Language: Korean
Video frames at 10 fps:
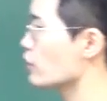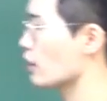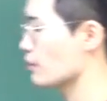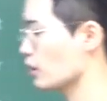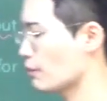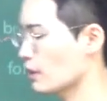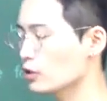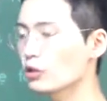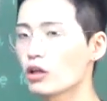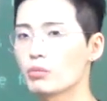이제 갑자기
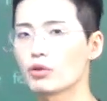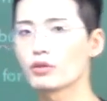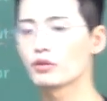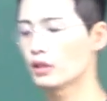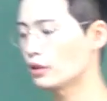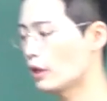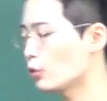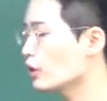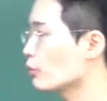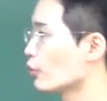빠져나와 버렸는데
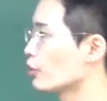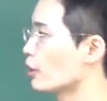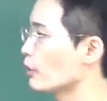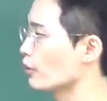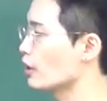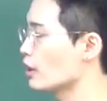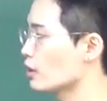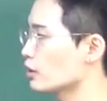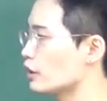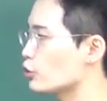내용이 뭐였냐면
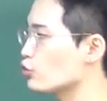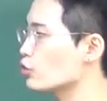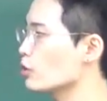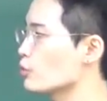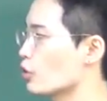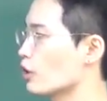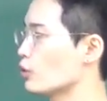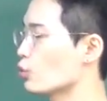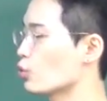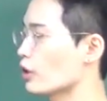기준점
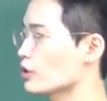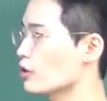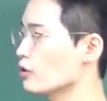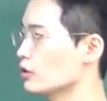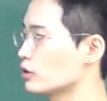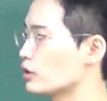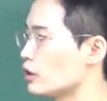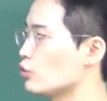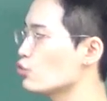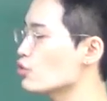정해놓고 나서 그
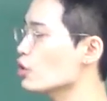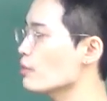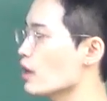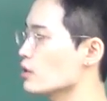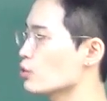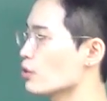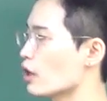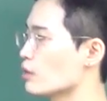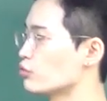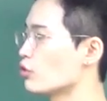기준점 가지고
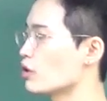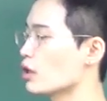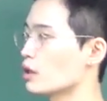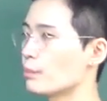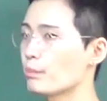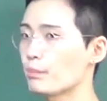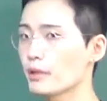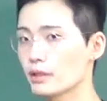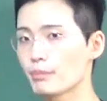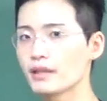내가 무언가를
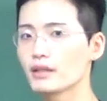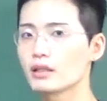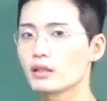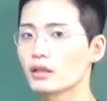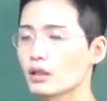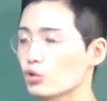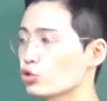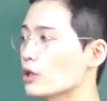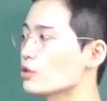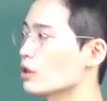판, 판단을 한다
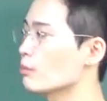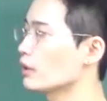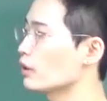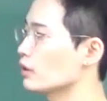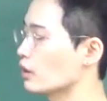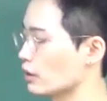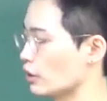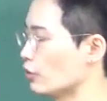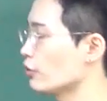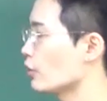주관적인 판단을 한다
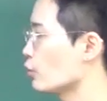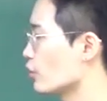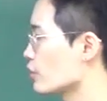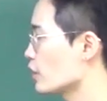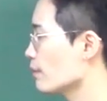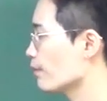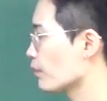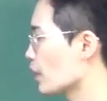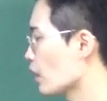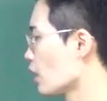이런 내용이었지
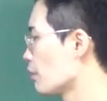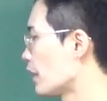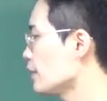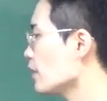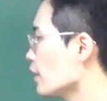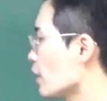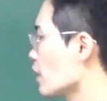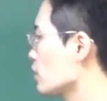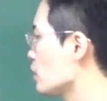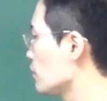만약에
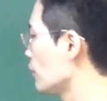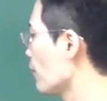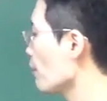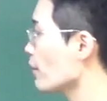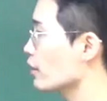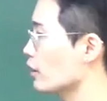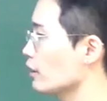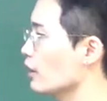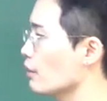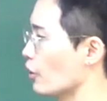내가 그 집을 판매를
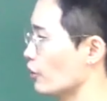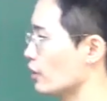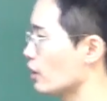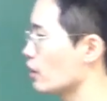한다면